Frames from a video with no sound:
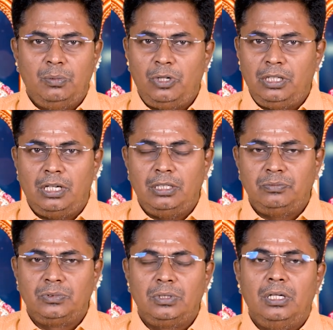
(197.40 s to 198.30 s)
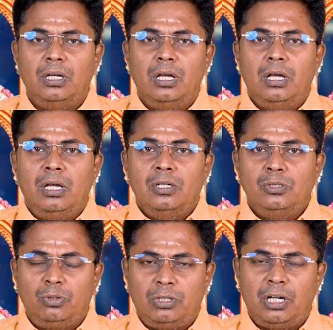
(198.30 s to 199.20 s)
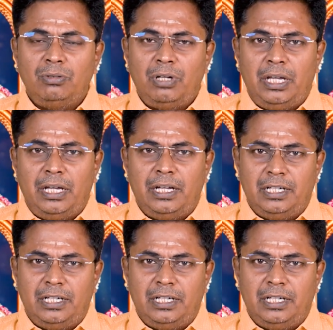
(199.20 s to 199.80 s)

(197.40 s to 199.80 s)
புரியுதுங்களா சுக்கரனுடைய